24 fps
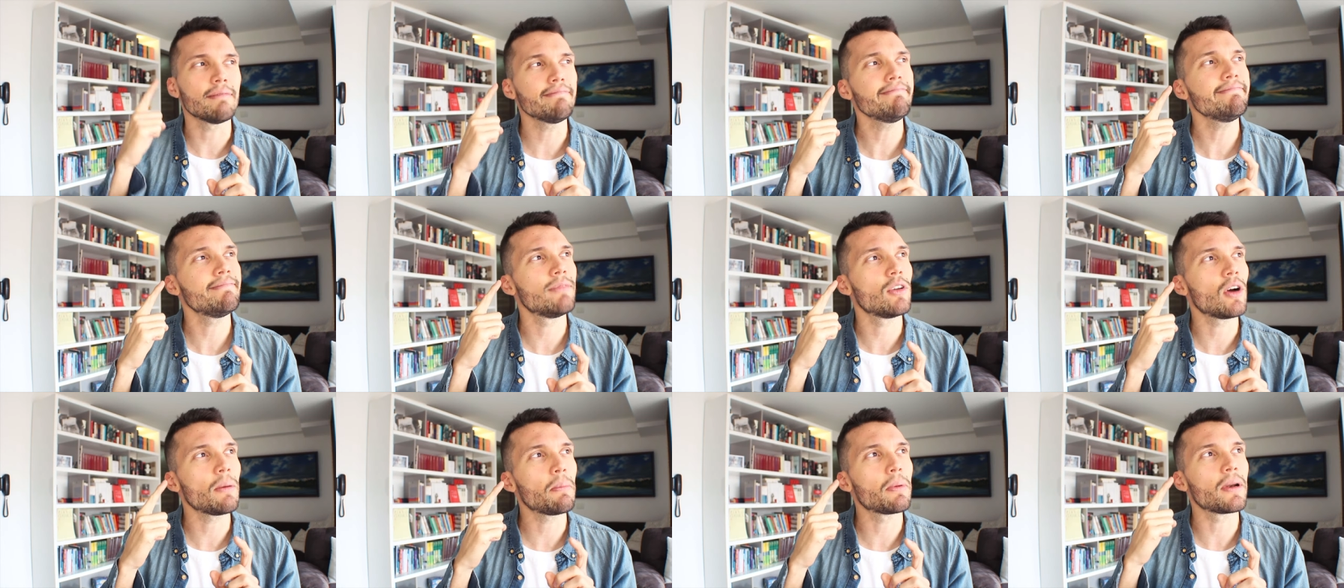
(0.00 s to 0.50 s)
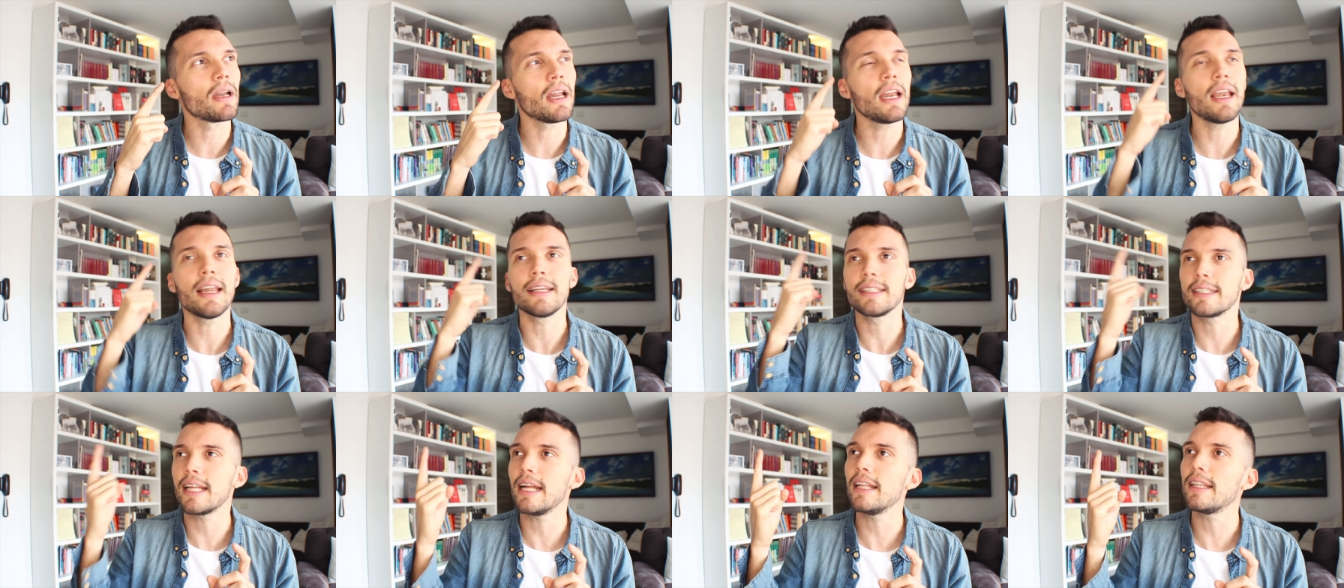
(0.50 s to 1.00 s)
mmm, lo voy a poner en el
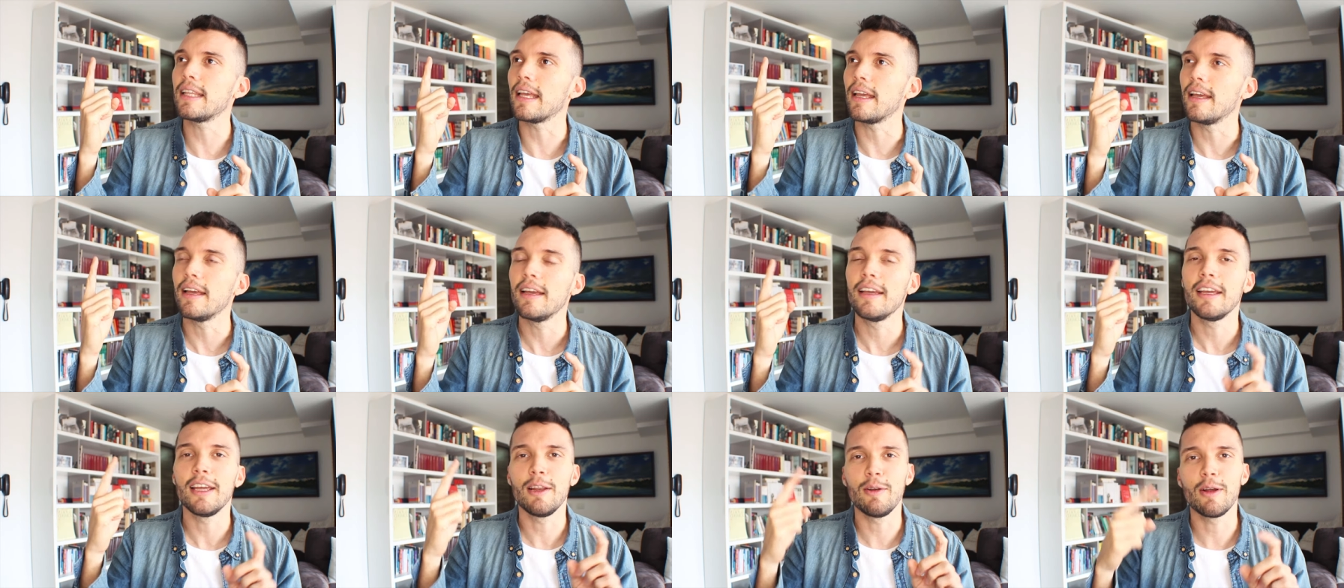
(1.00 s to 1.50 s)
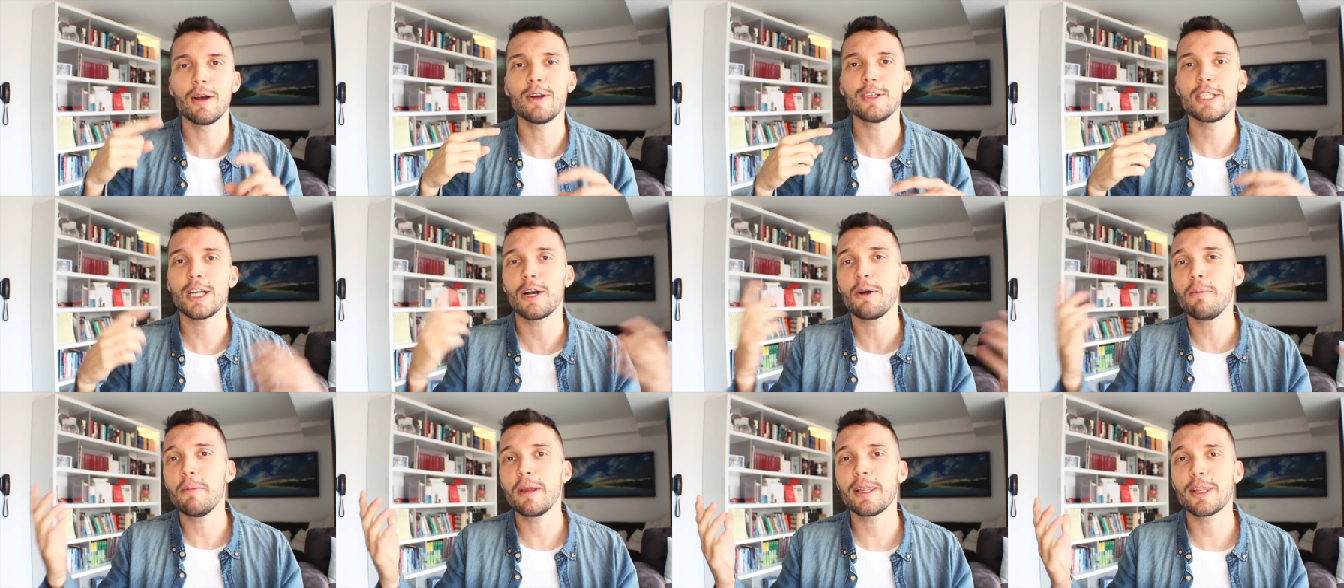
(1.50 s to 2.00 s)
estante. Y luego
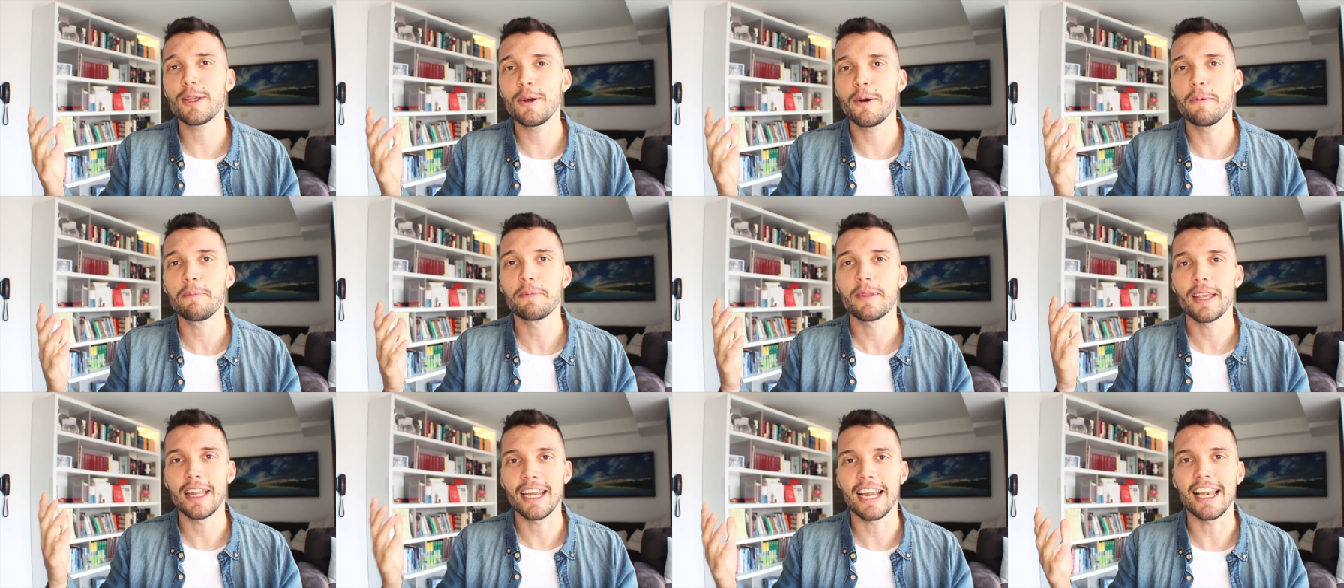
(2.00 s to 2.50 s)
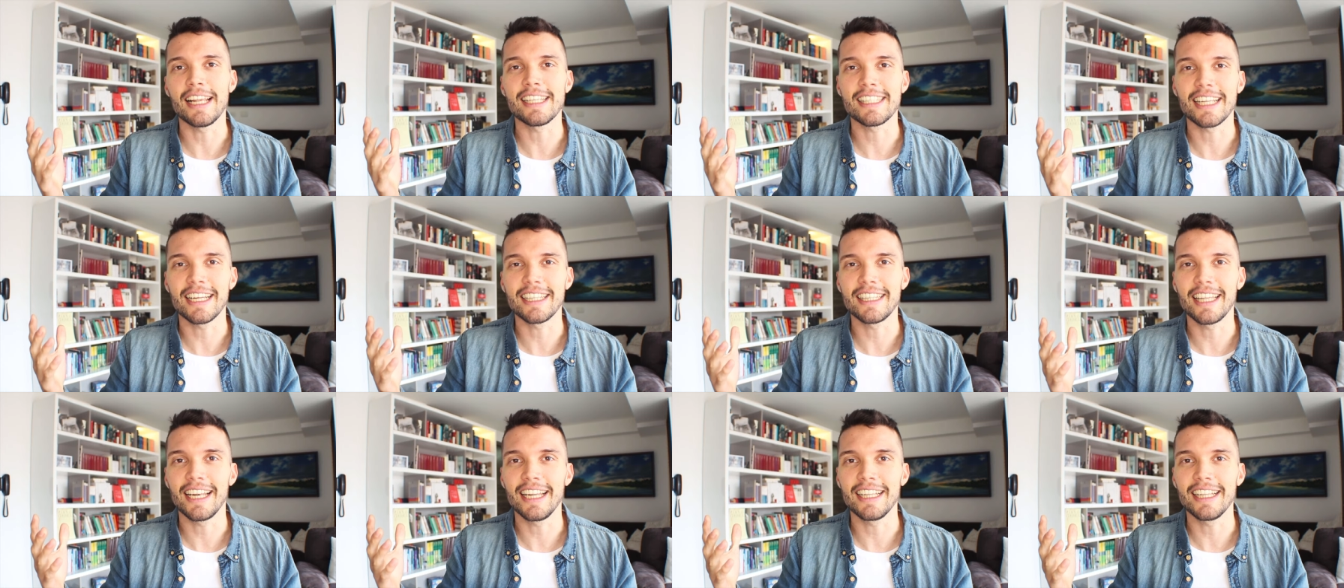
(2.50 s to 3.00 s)
se convirtió en el estante